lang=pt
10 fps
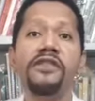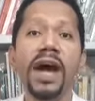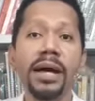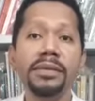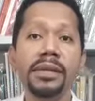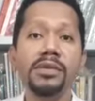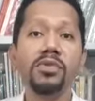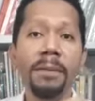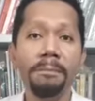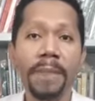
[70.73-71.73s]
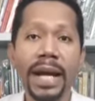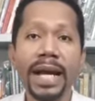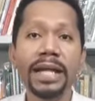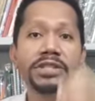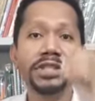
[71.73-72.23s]
Faça a sua
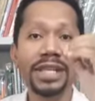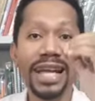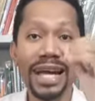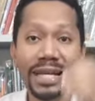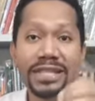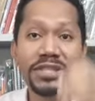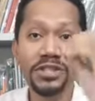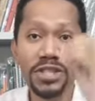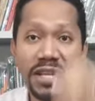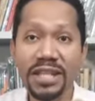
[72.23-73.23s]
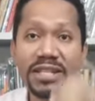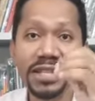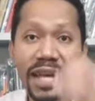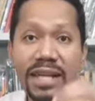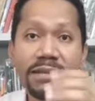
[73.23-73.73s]
parte da
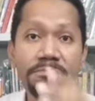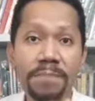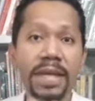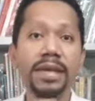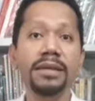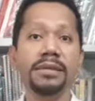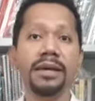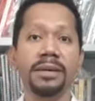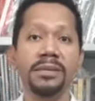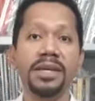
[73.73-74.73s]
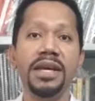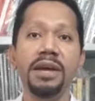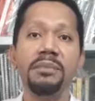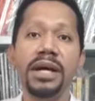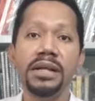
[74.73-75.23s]
higiene, da limpeza.
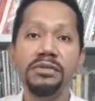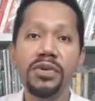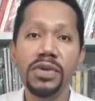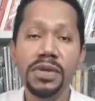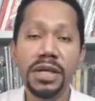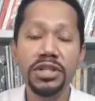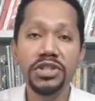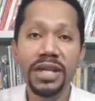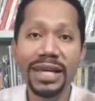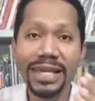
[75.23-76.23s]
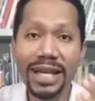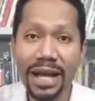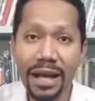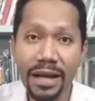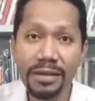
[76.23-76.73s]
Mas você está em
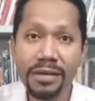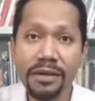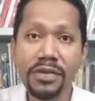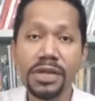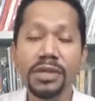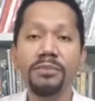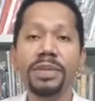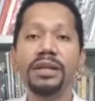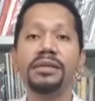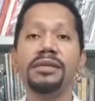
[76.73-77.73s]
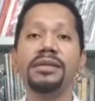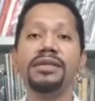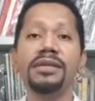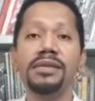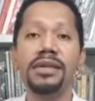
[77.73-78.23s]
casa, você não precisa
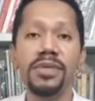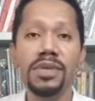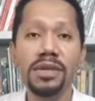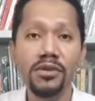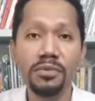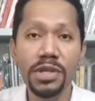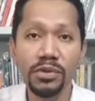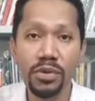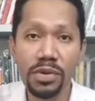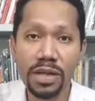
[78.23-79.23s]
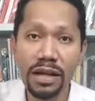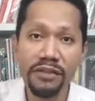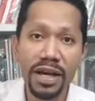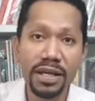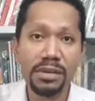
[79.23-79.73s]
de 5 em 5 minutos
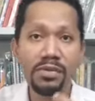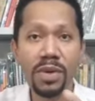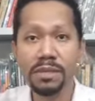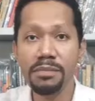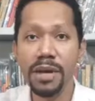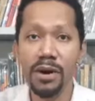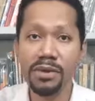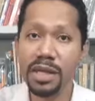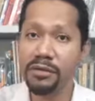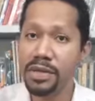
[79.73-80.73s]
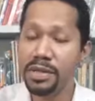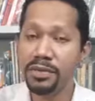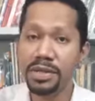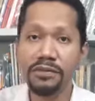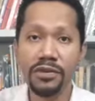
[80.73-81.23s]
lavar as suas mãos, porque você
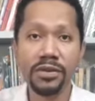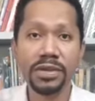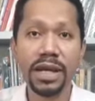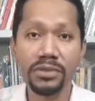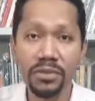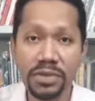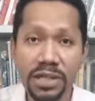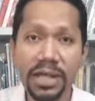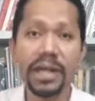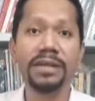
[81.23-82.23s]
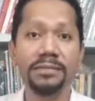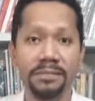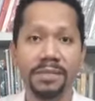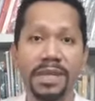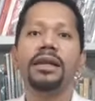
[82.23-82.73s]
não teve contato com ninguém.
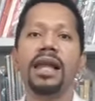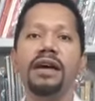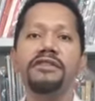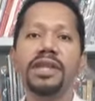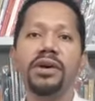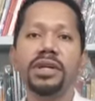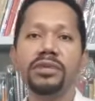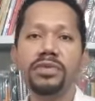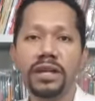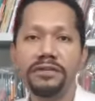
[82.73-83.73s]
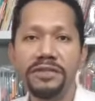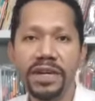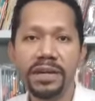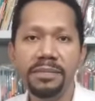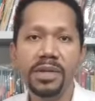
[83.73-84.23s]
Lave na hora do
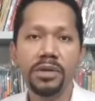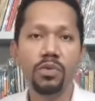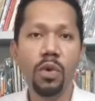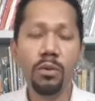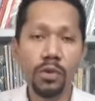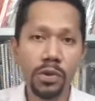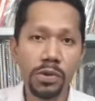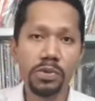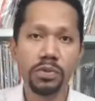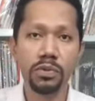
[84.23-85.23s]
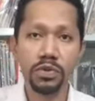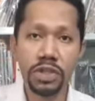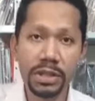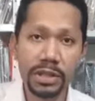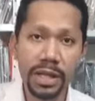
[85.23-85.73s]
café, do almoço, do
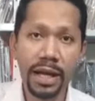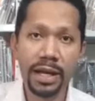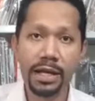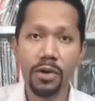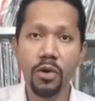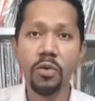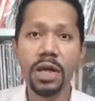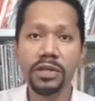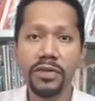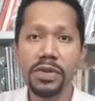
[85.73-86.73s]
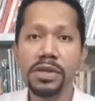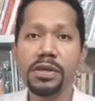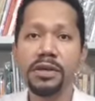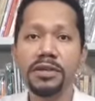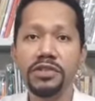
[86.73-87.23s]
jantar ou quando
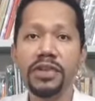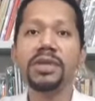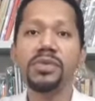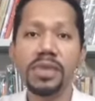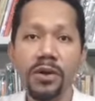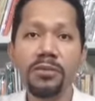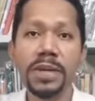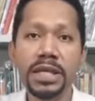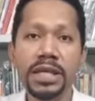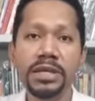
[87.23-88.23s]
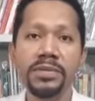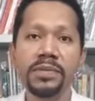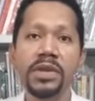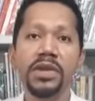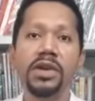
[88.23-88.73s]
você tiver que usar o banheiro,
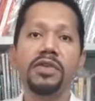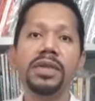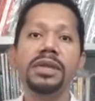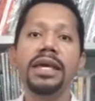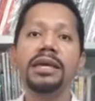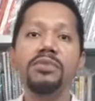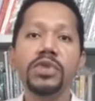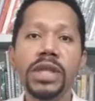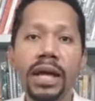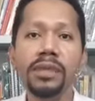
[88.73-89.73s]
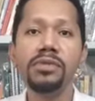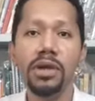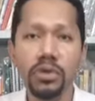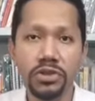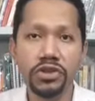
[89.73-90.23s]
você tem que mudar
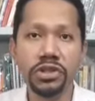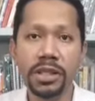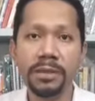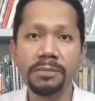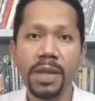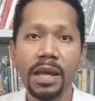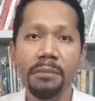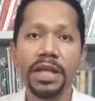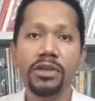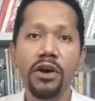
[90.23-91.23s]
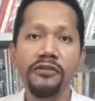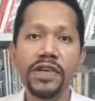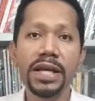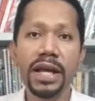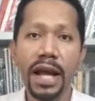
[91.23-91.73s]
sua rotina para não
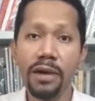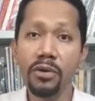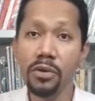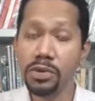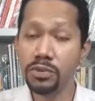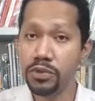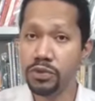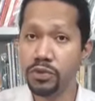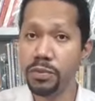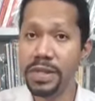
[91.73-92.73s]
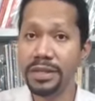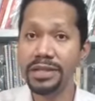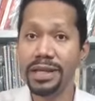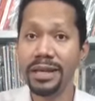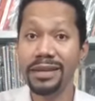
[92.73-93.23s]
ficar com os costumes
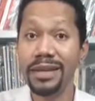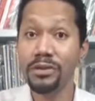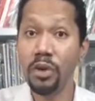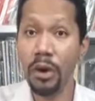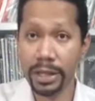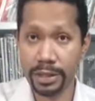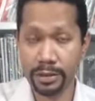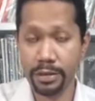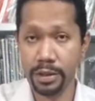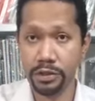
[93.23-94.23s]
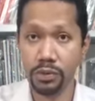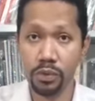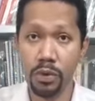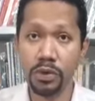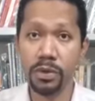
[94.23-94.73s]
de quem tem TOC,
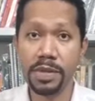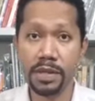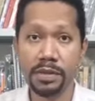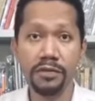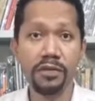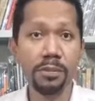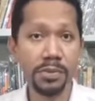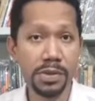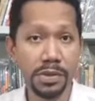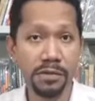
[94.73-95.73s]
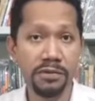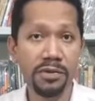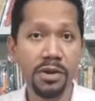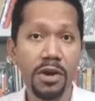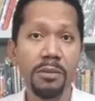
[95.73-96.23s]
transtorno obsessivo compulsivo,
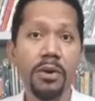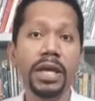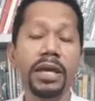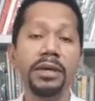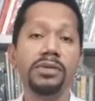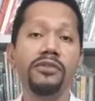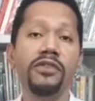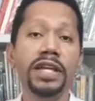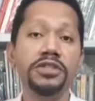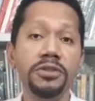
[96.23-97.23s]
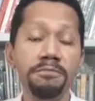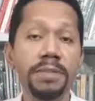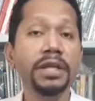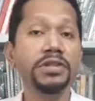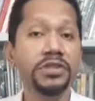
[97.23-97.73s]
porque isso vai te
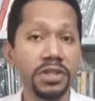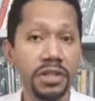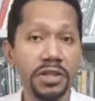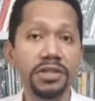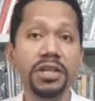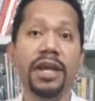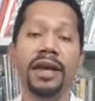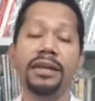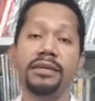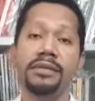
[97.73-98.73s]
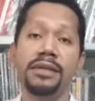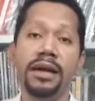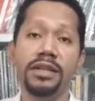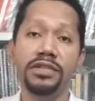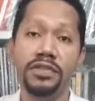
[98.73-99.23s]
impedir de
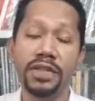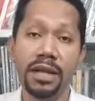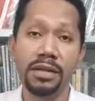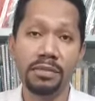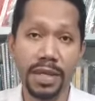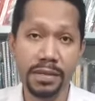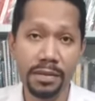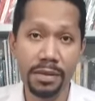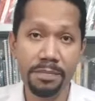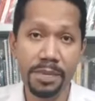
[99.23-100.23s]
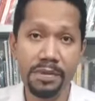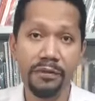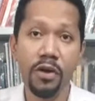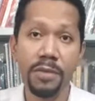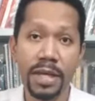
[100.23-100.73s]
realizar atividades mais simples,
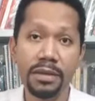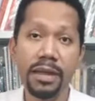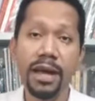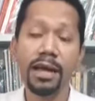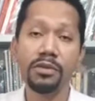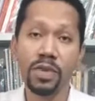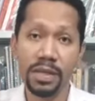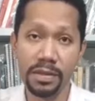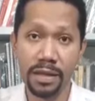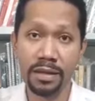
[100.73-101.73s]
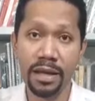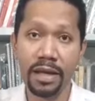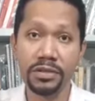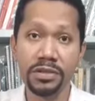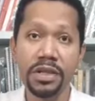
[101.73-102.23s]
vai aumentar tua
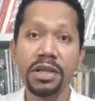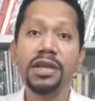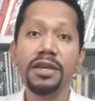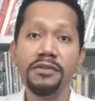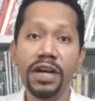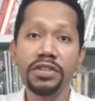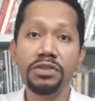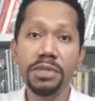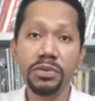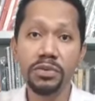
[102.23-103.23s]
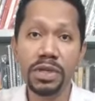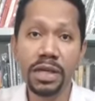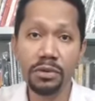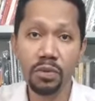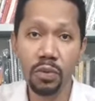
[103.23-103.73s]
ansiedade e vai
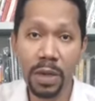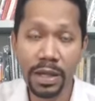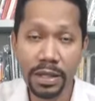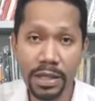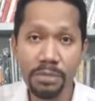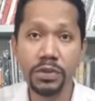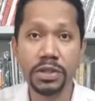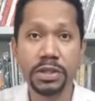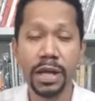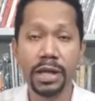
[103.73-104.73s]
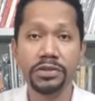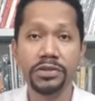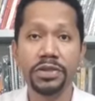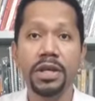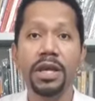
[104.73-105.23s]
diminuir a tua
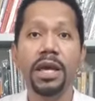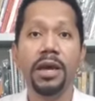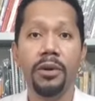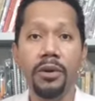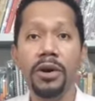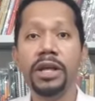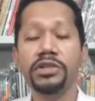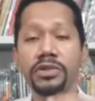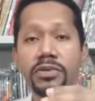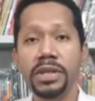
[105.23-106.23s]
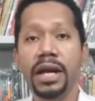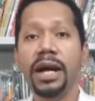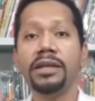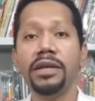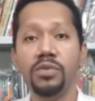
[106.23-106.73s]
imunidade. É hora de
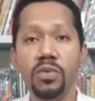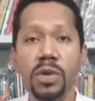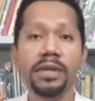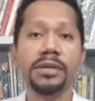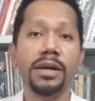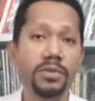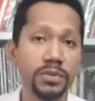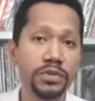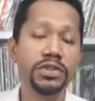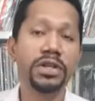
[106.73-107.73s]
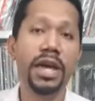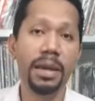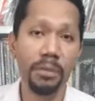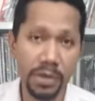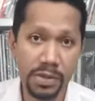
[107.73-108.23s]
cuidar da tua saúde
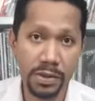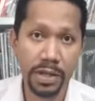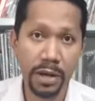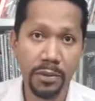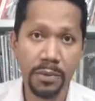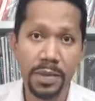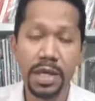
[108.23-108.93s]
emocional.